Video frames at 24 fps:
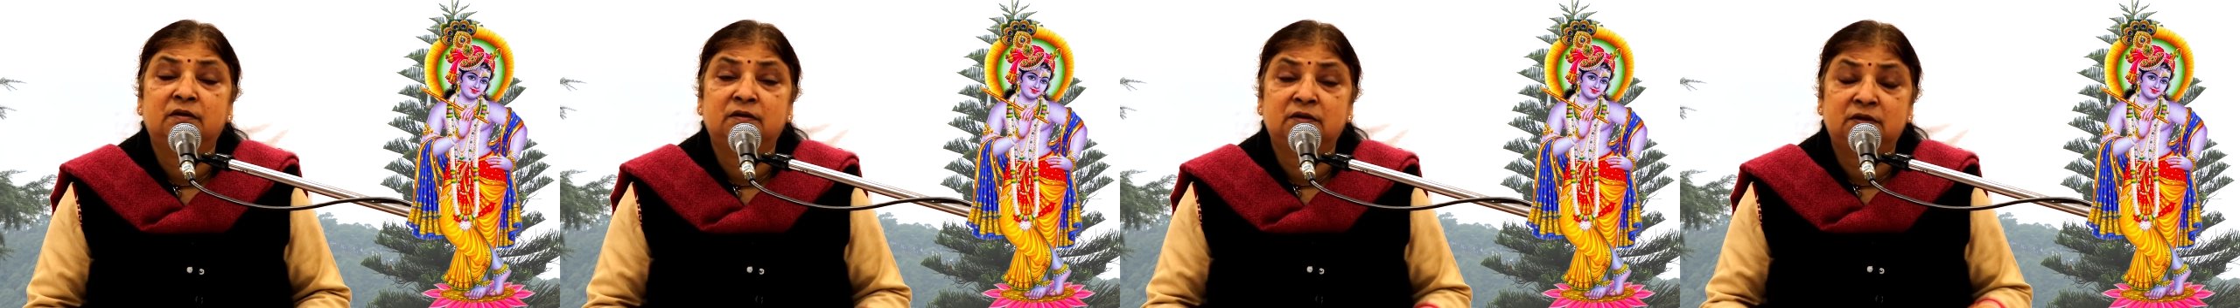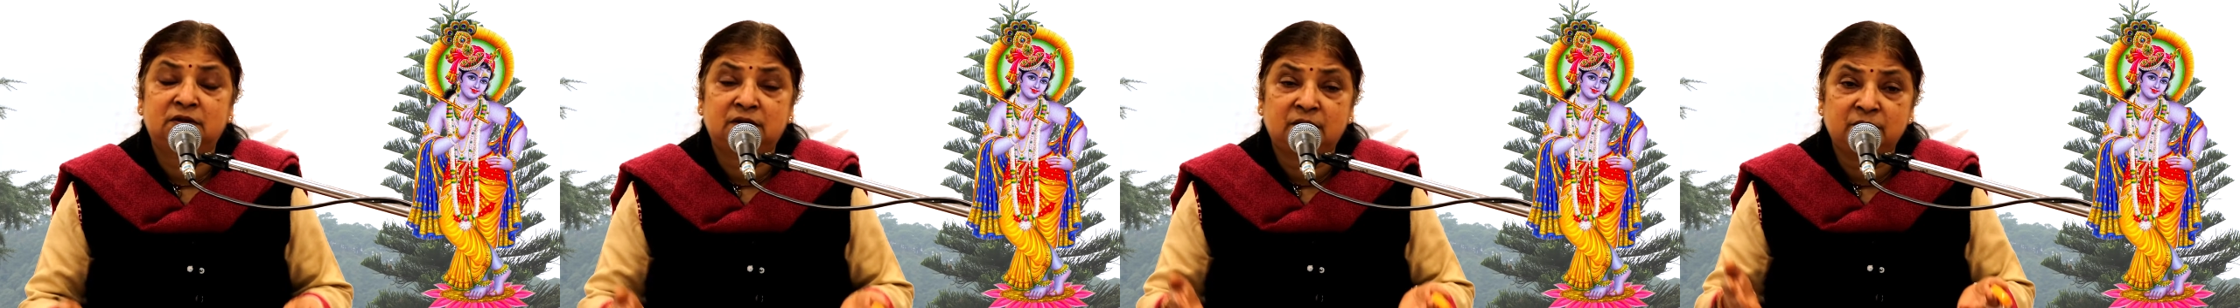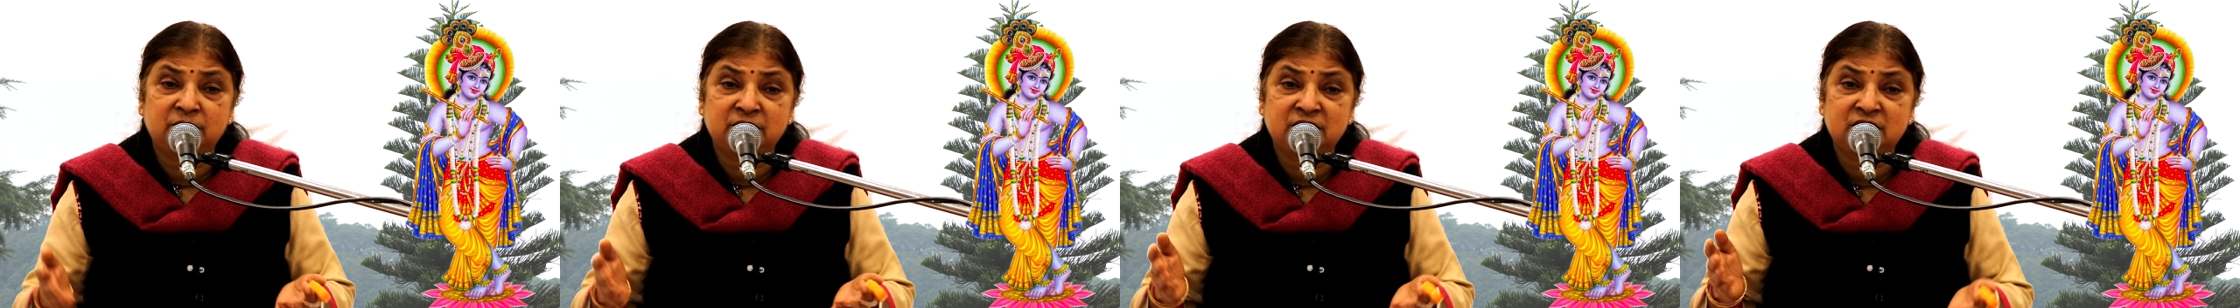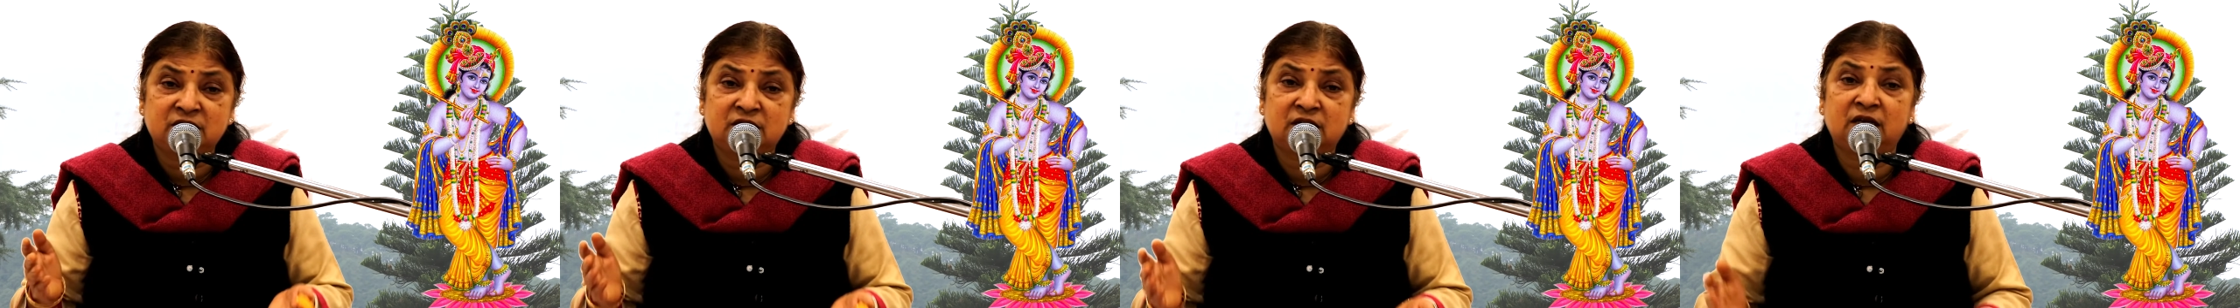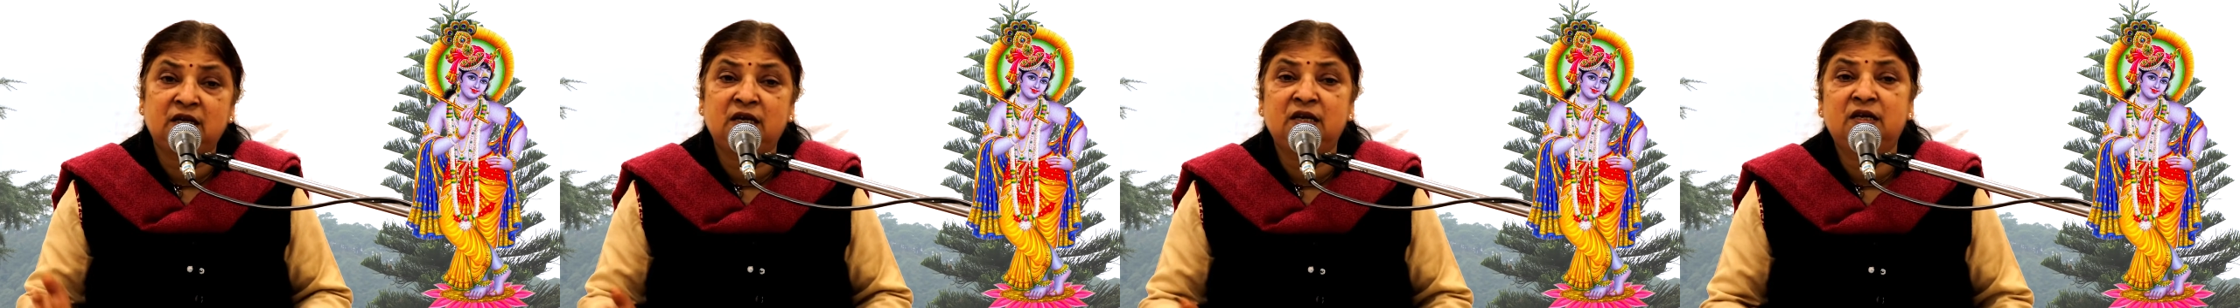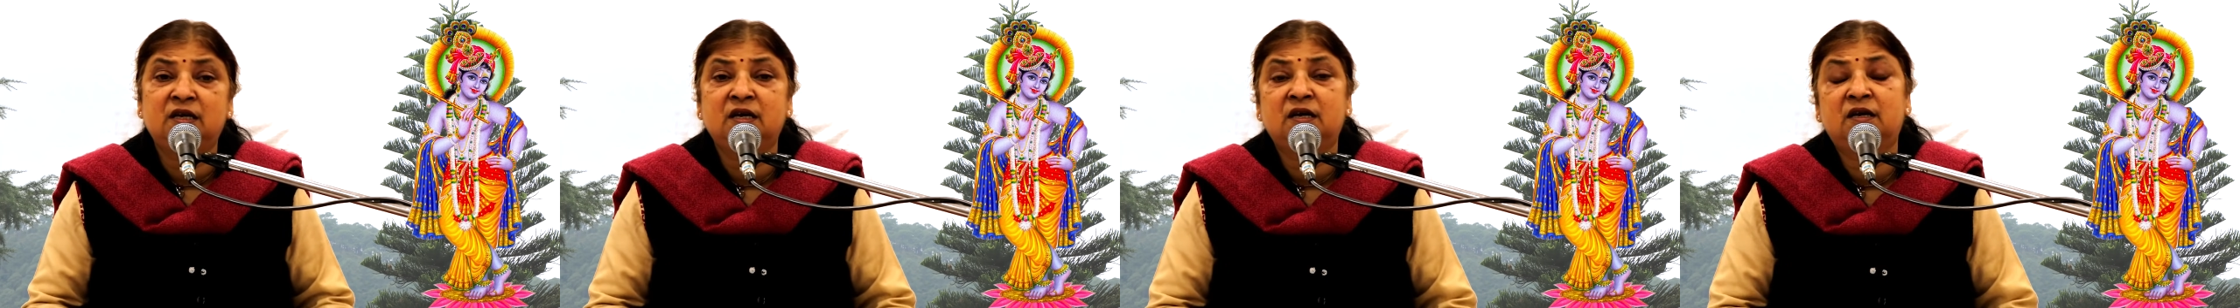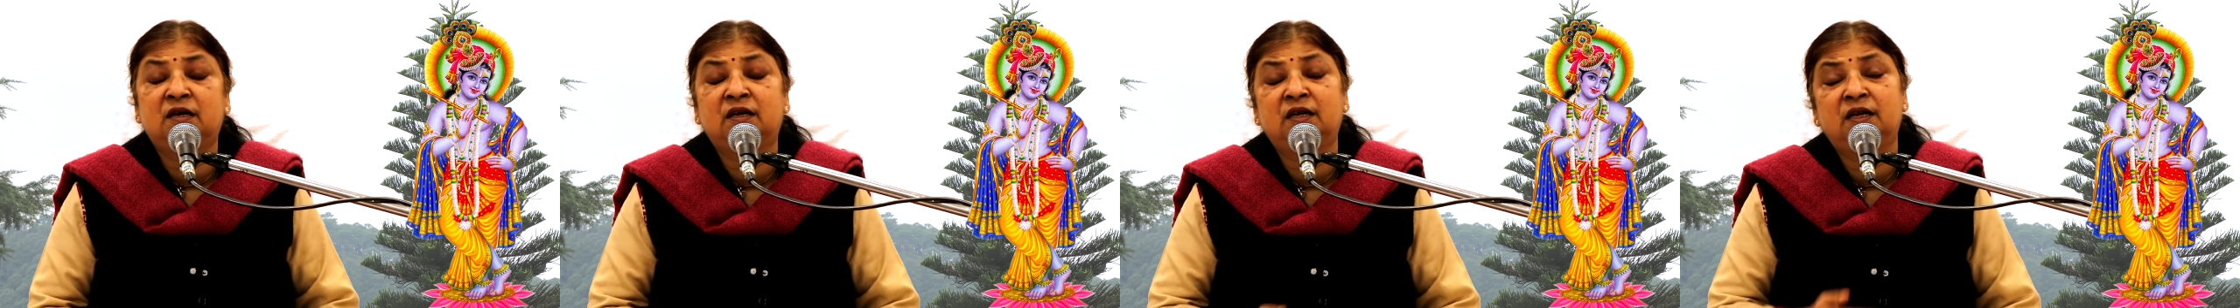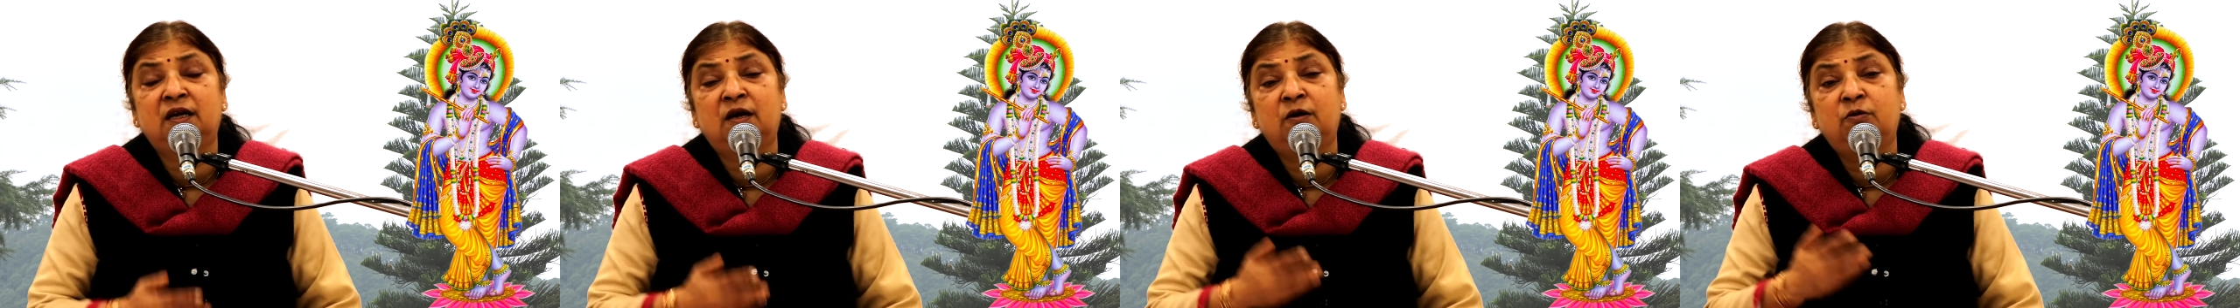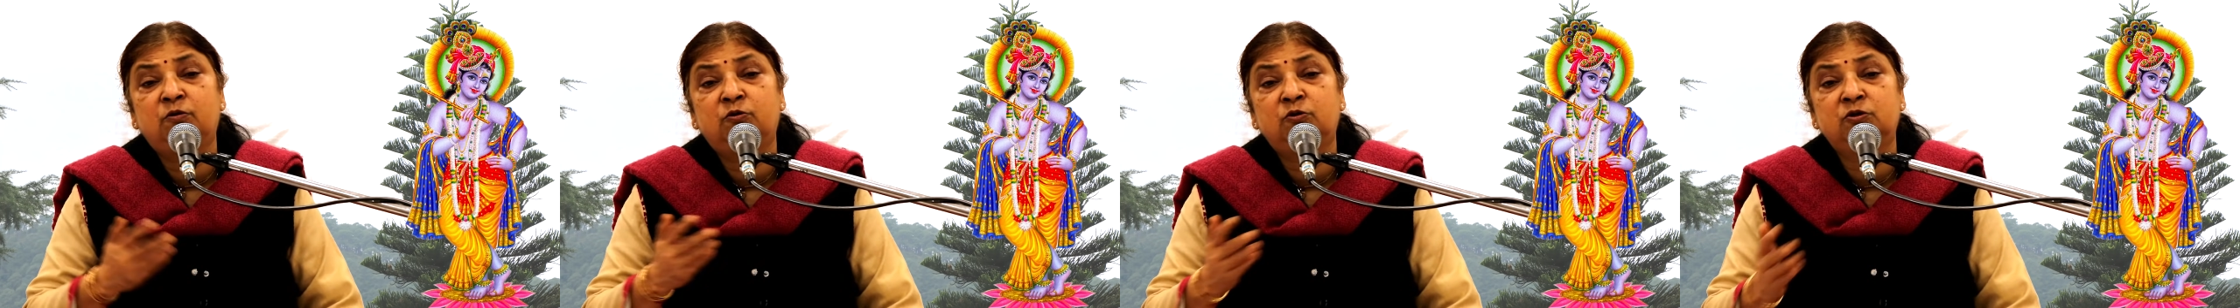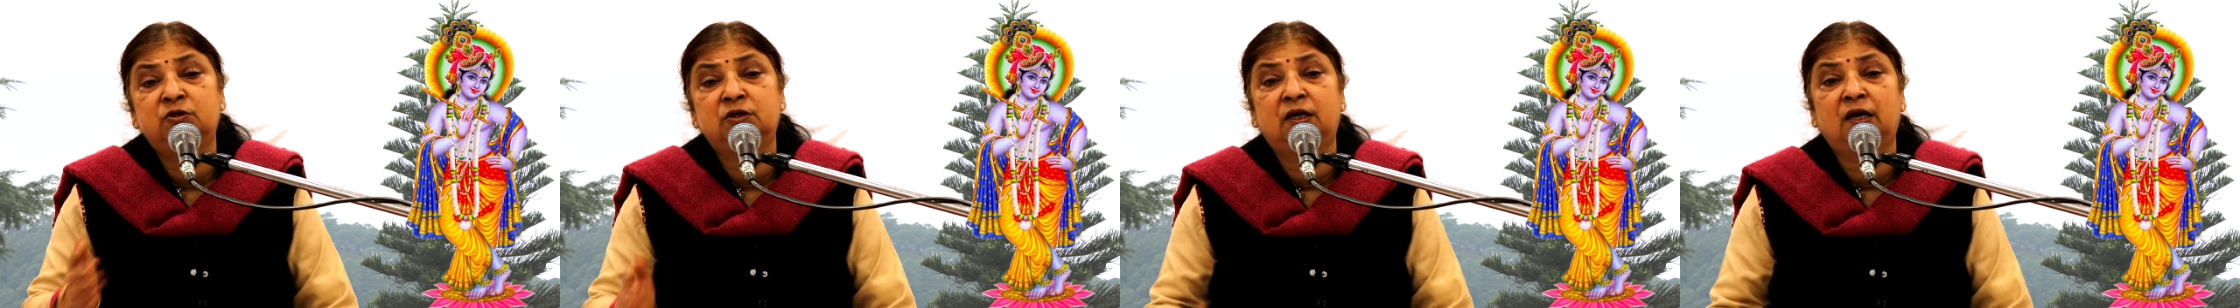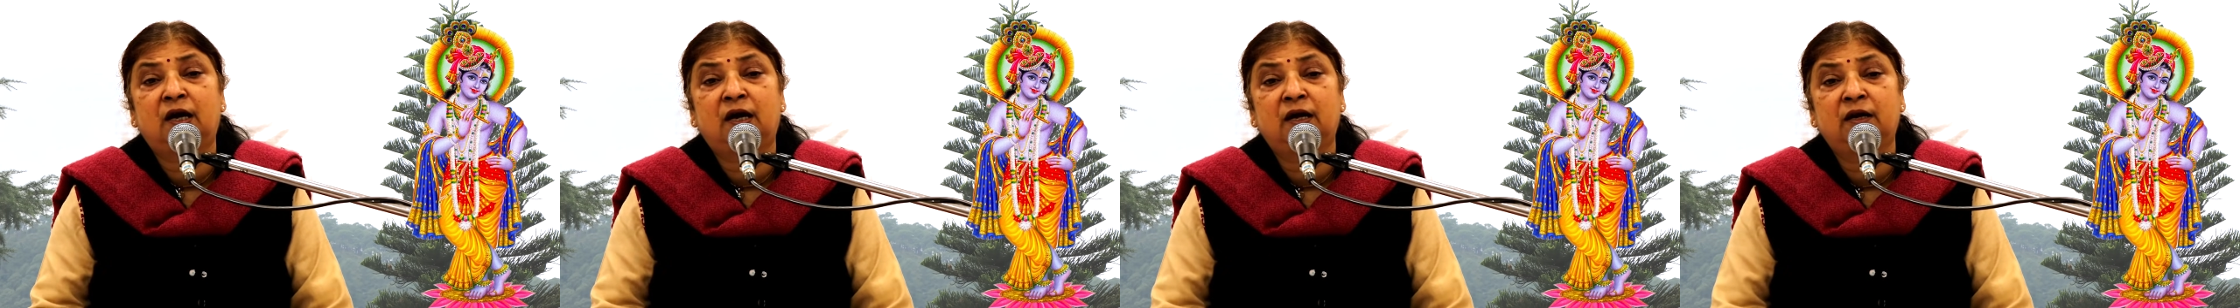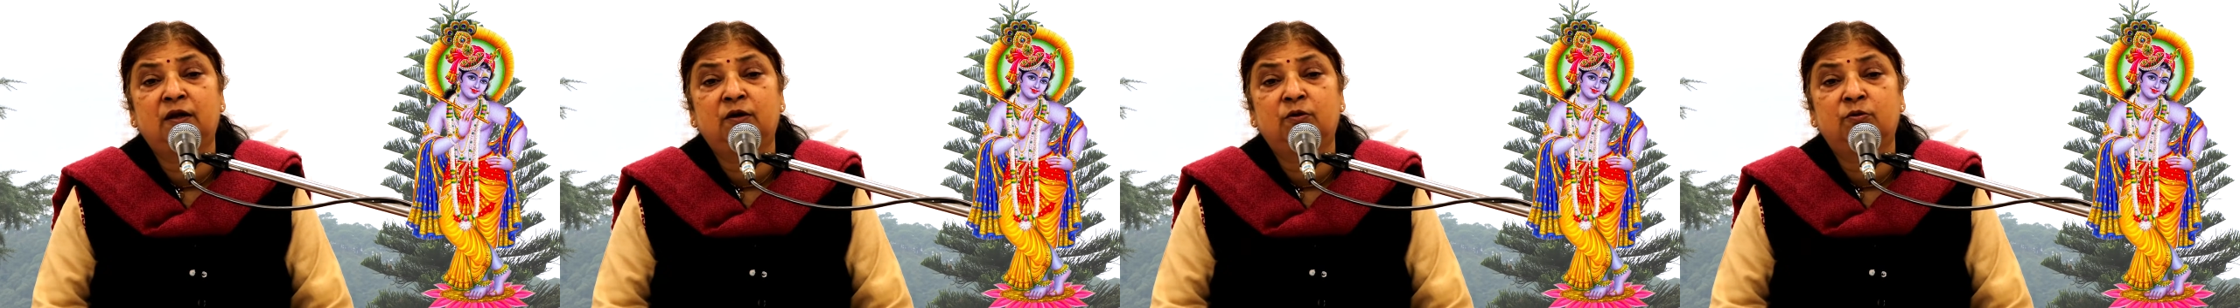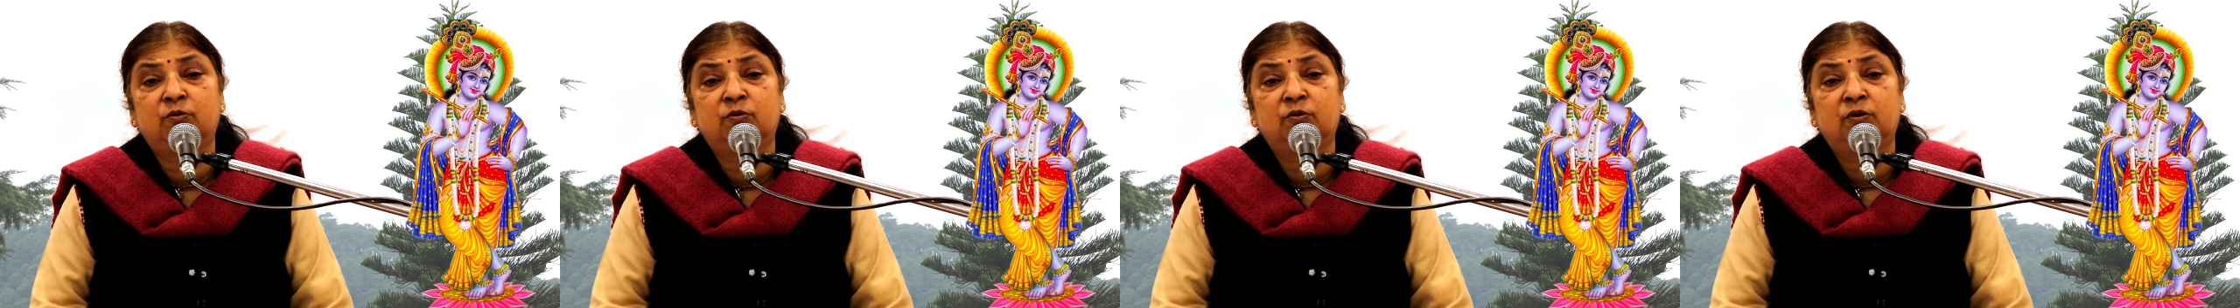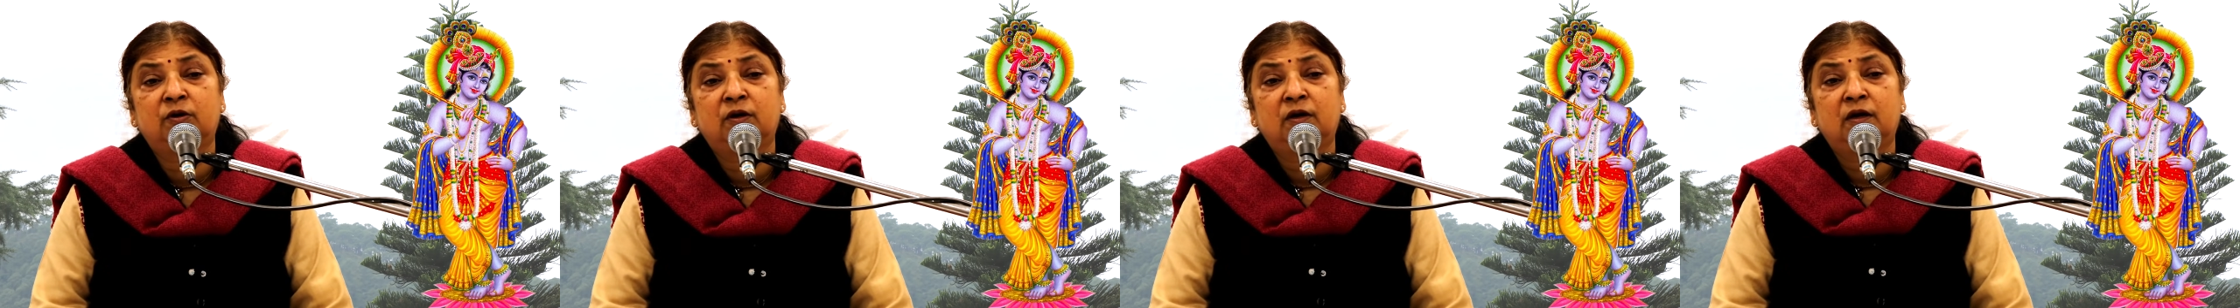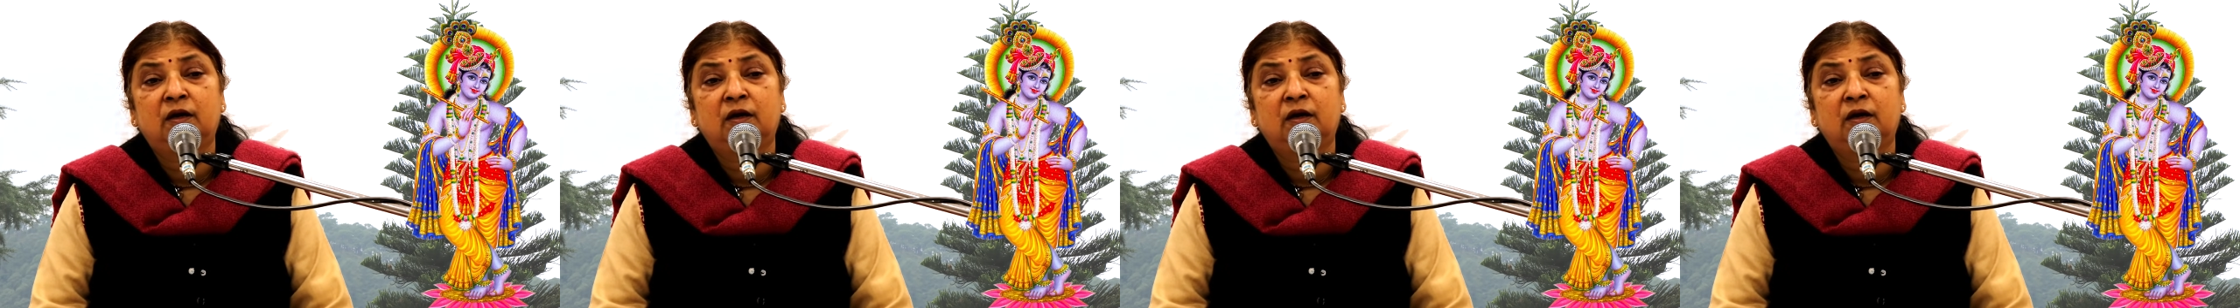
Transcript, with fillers: सब इस शरीर की क्रियाओं को चला रहे हो